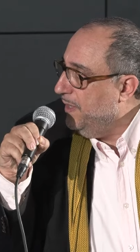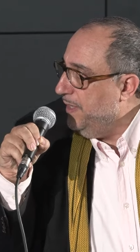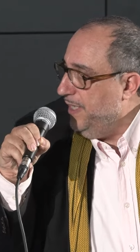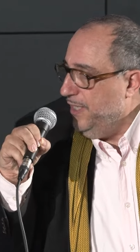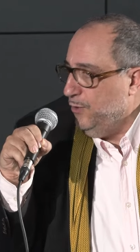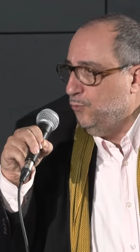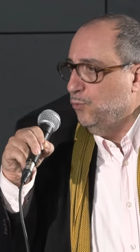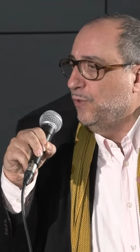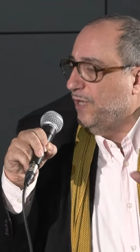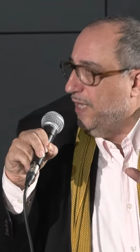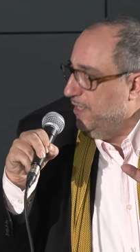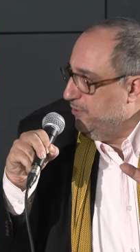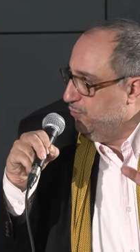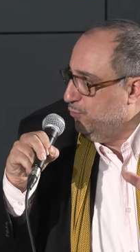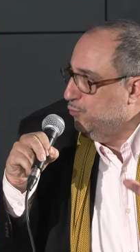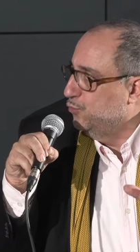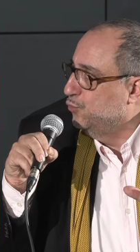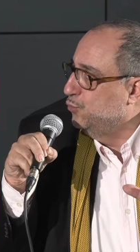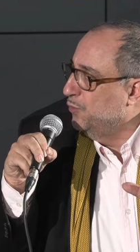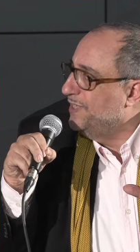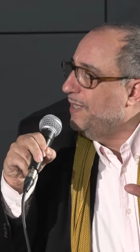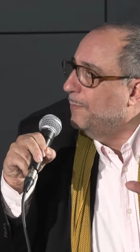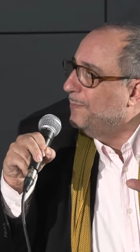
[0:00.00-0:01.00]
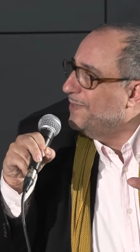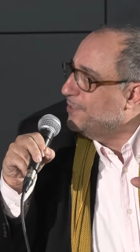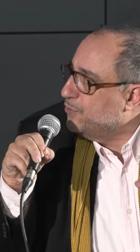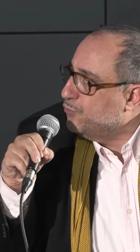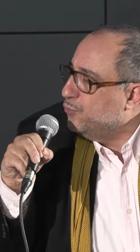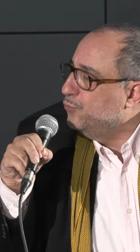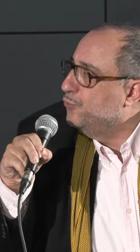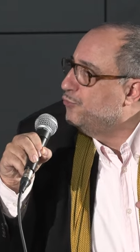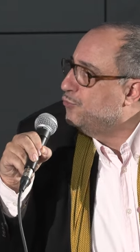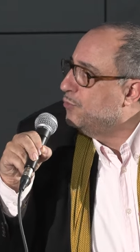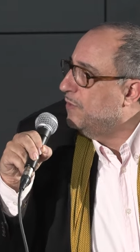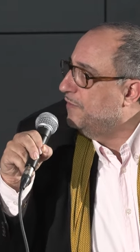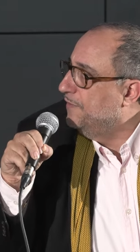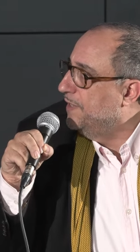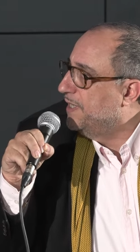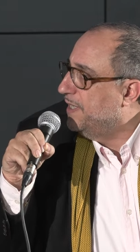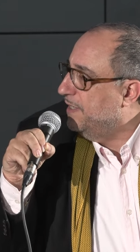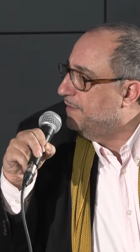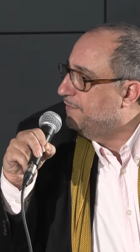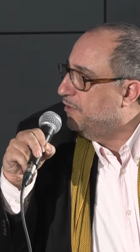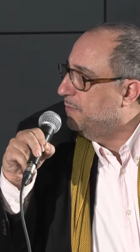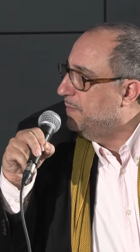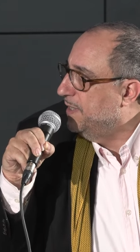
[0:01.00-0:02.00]
Et donc, à ce jour, il n'y a pas de solution
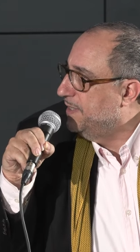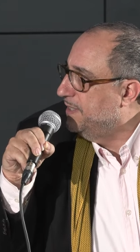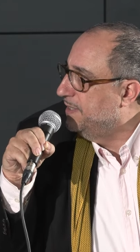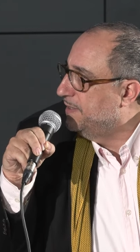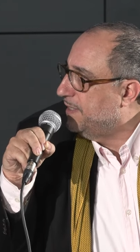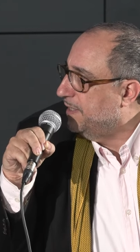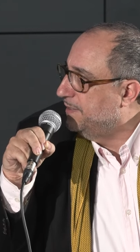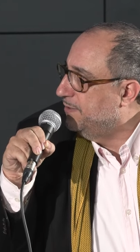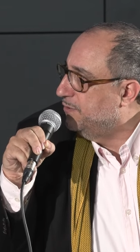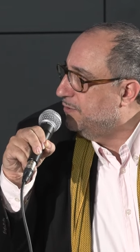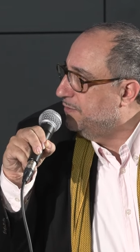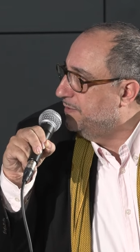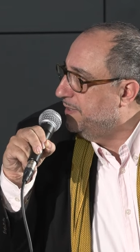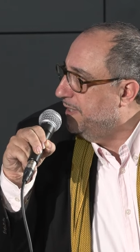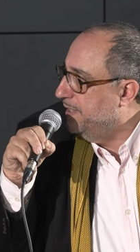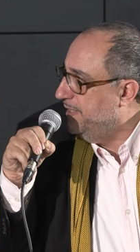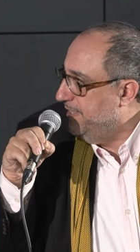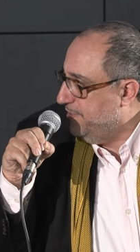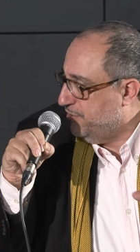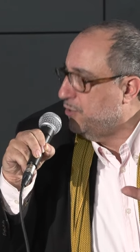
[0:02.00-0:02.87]
avec l'informatique traditionnelle.